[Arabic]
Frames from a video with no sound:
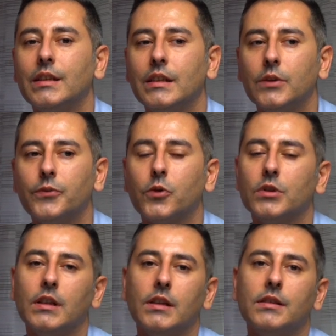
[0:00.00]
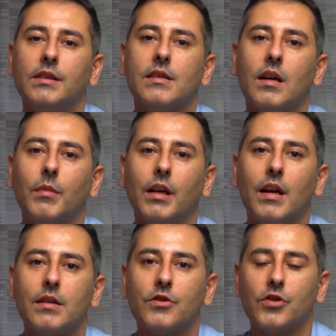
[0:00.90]
يفرض الالتزام على
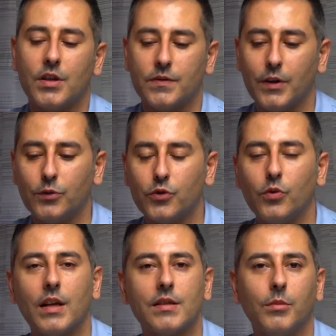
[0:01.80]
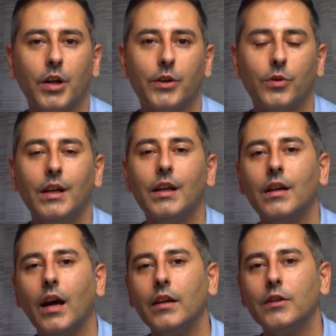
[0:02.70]
هذا الشخص فانتم شو حسب رايكم
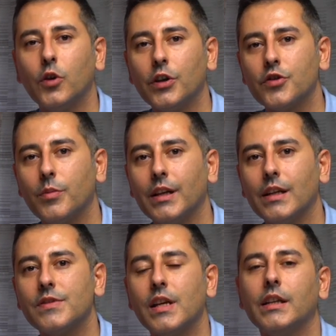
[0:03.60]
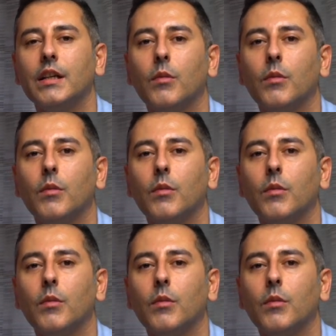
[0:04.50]
هل الدويتشه بان نفسها هي